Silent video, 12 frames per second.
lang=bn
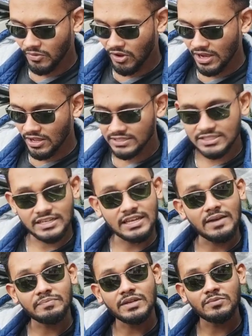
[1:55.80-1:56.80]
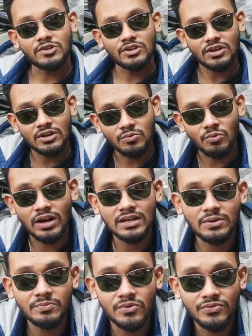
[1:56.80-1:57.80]
পয়লা আছে কি আপনার মনে করেন
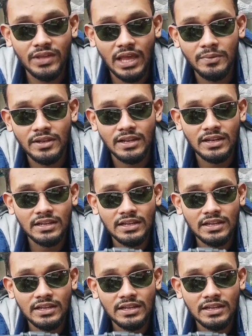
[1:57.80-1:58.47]
ওয়াটারপ্রুফ ক্যাবল